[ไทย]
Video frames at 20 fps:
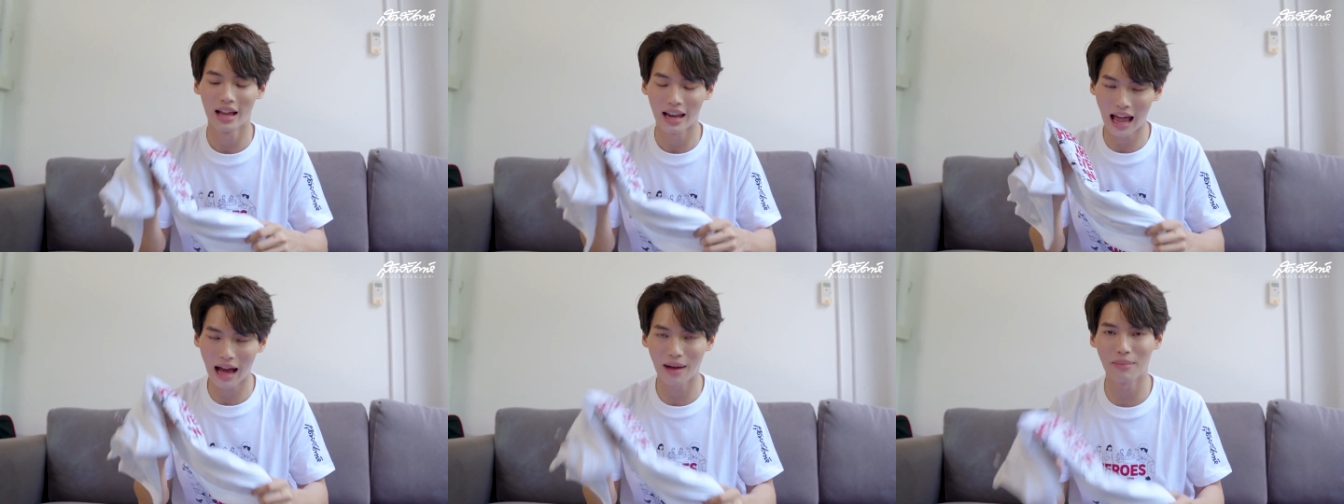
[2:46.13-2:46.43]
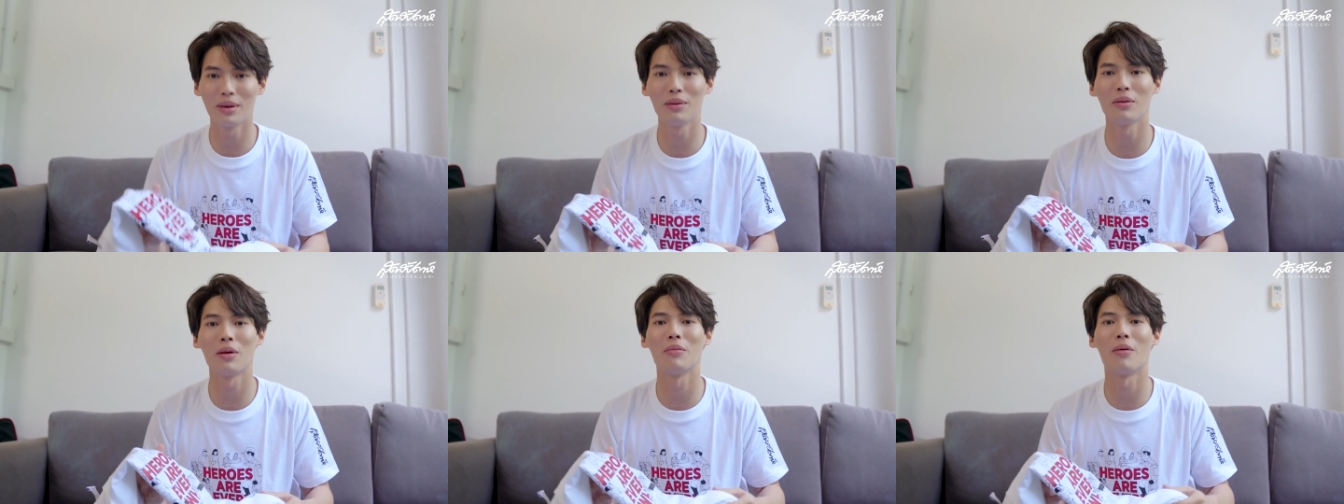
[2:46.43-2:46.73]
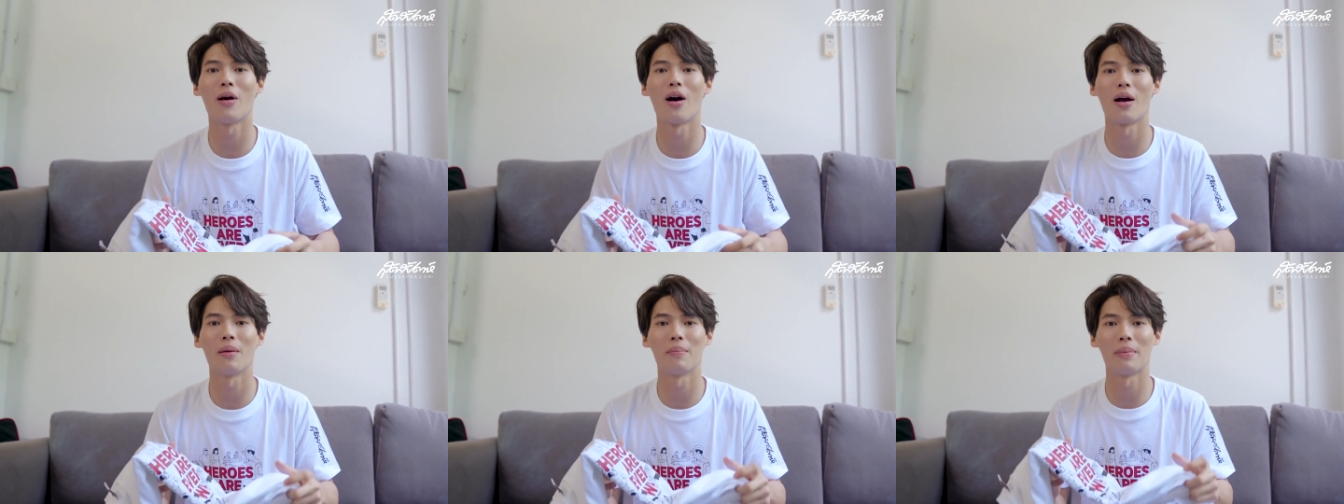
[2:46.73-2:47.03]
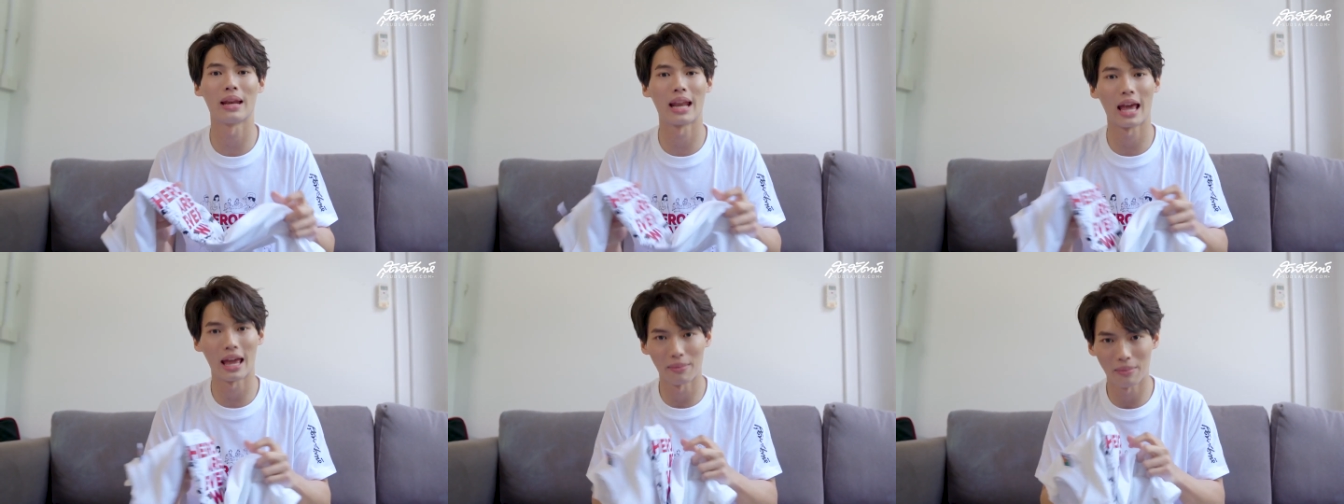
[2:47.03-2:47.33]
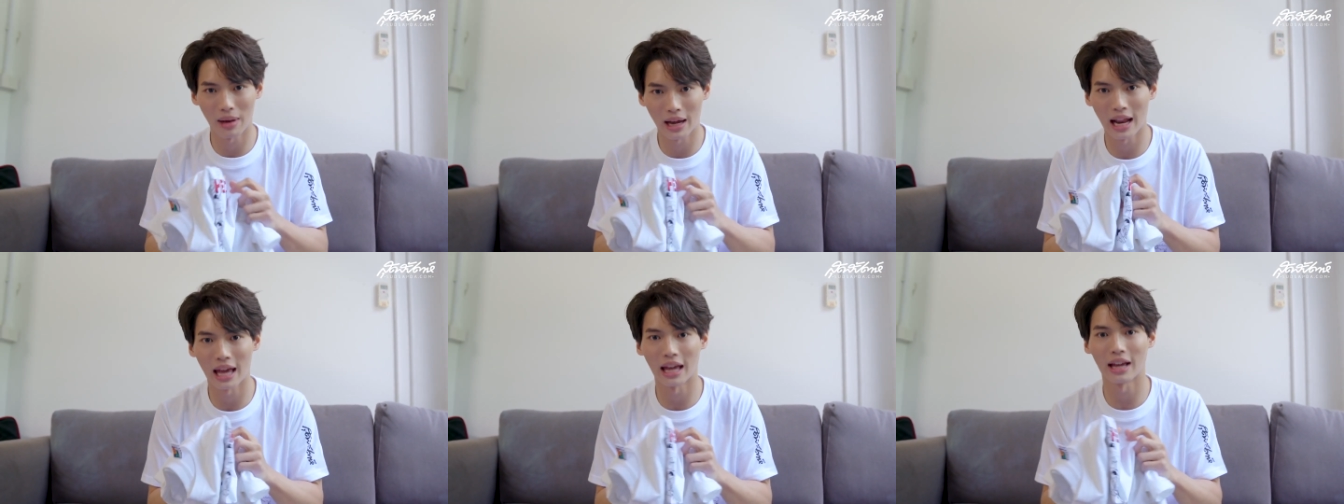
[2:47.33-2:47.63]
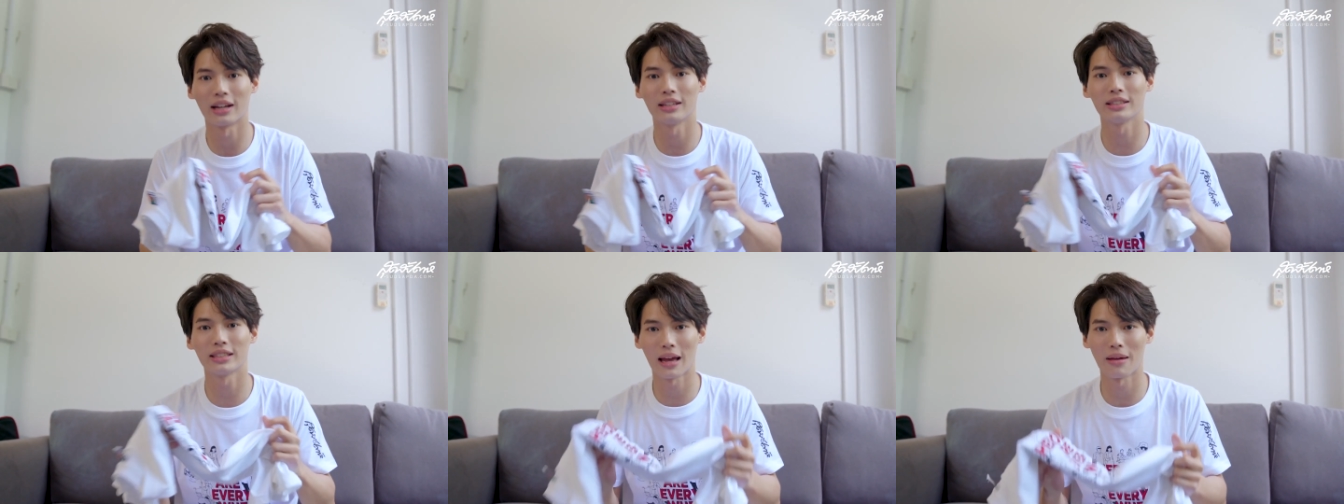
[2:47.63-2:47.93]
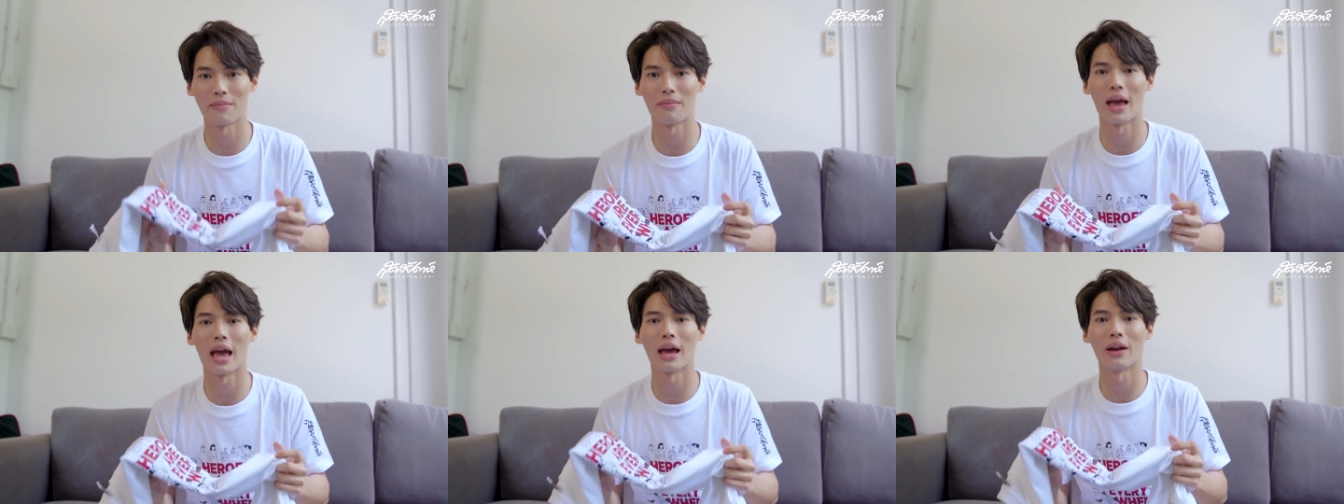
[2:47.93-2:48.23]
ล้างมือบ่อยๆไปไหนมาไหนก็ใส่
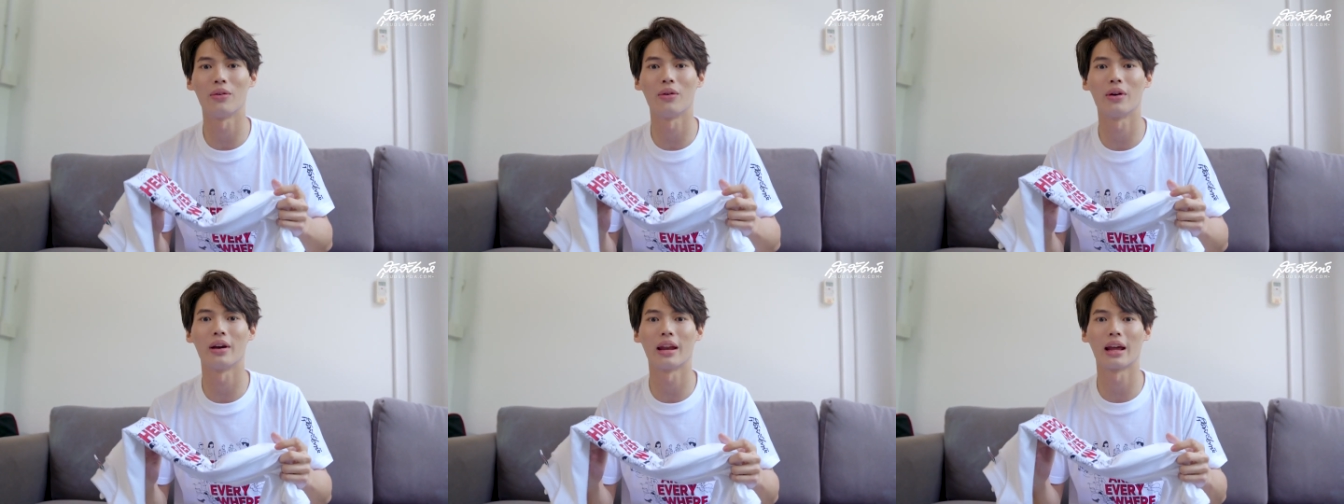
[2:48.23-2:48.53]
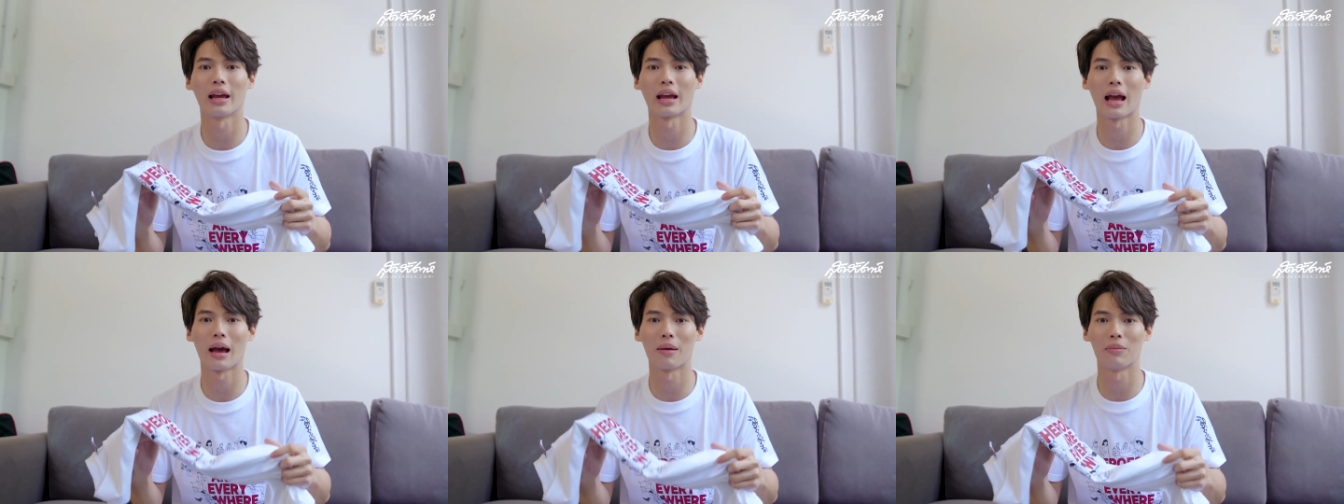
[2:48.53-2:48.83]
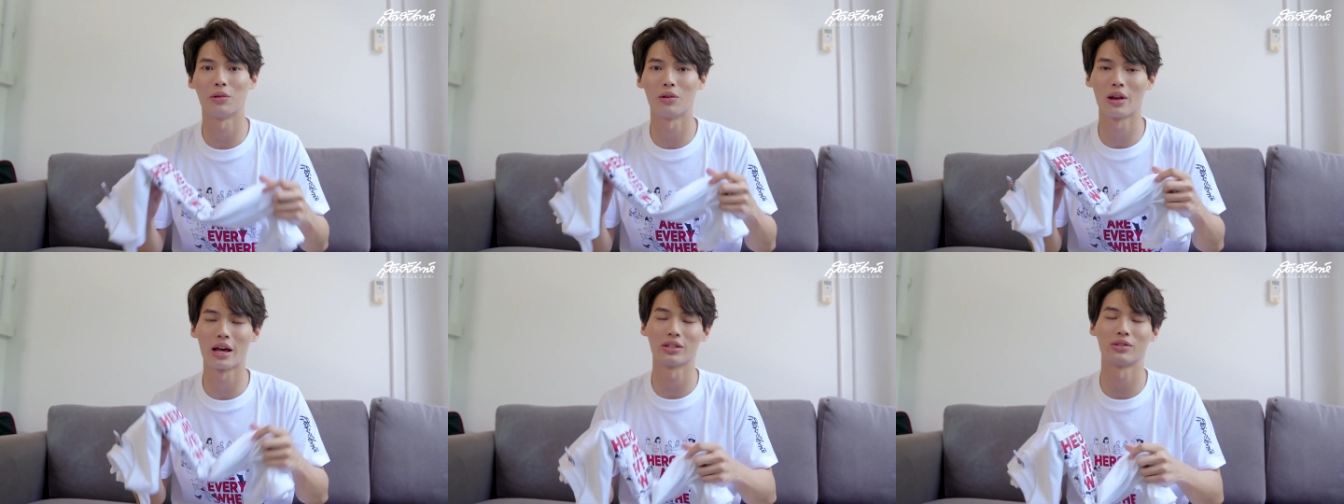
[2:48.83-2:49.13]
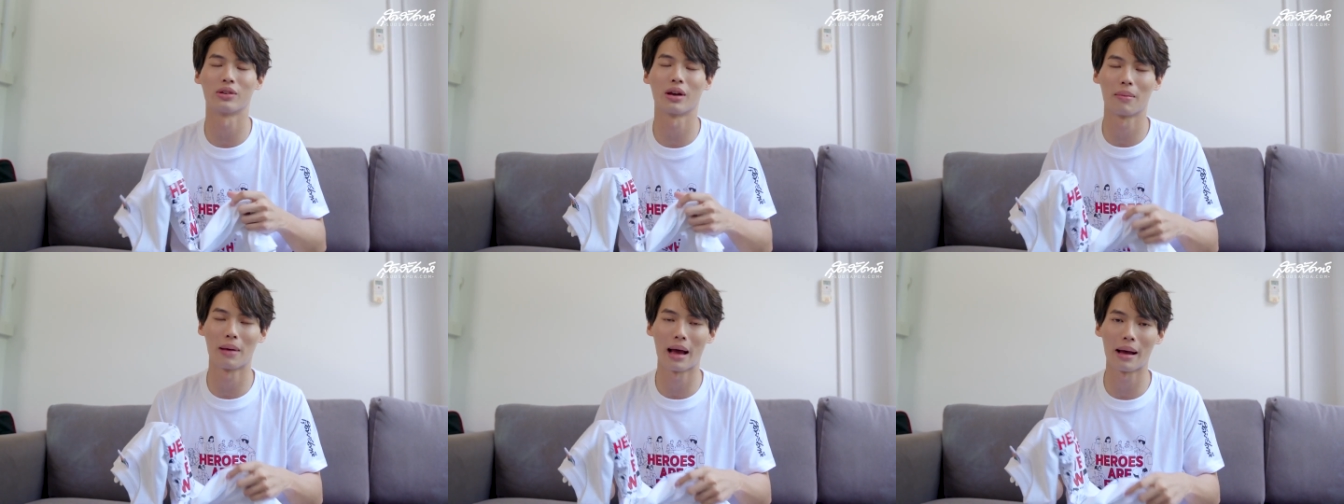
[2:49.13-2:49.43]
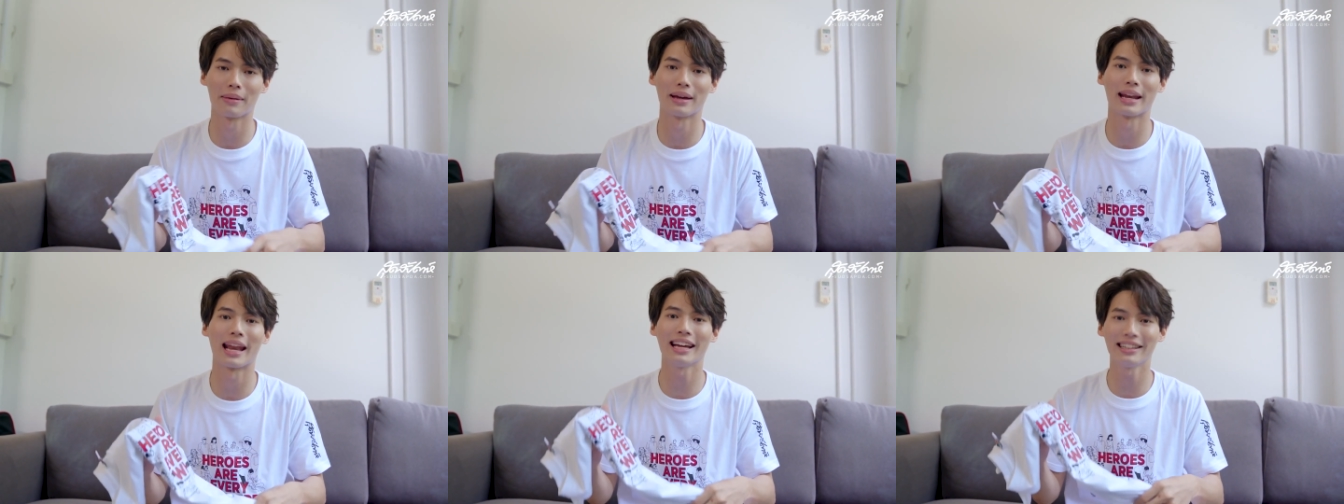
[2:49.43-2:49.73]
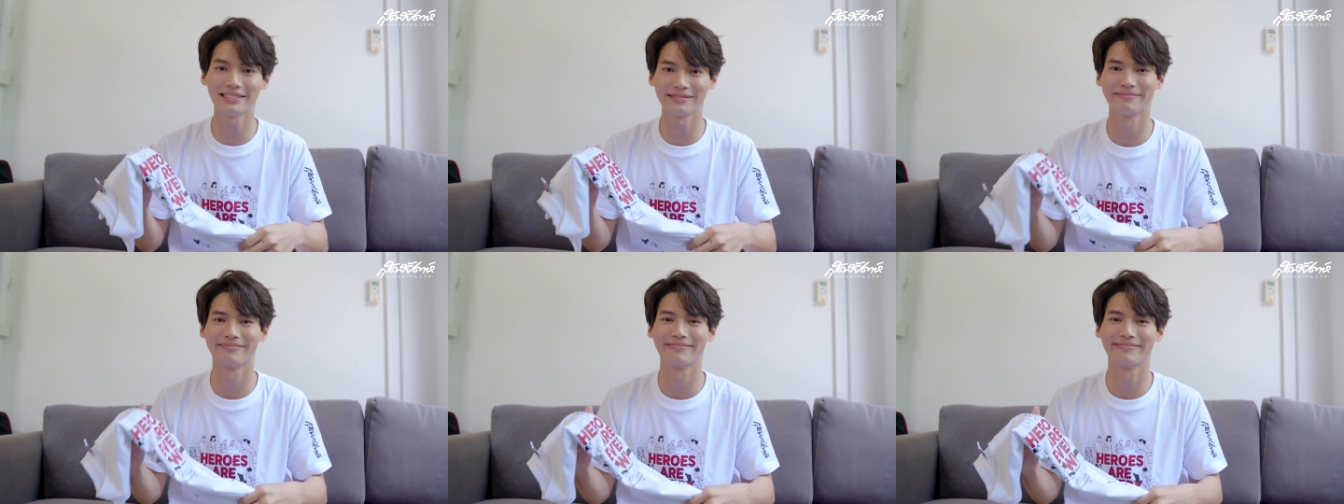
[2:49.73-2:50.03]
แมสด้วยนะครับดูแลสุขภาพกันนะ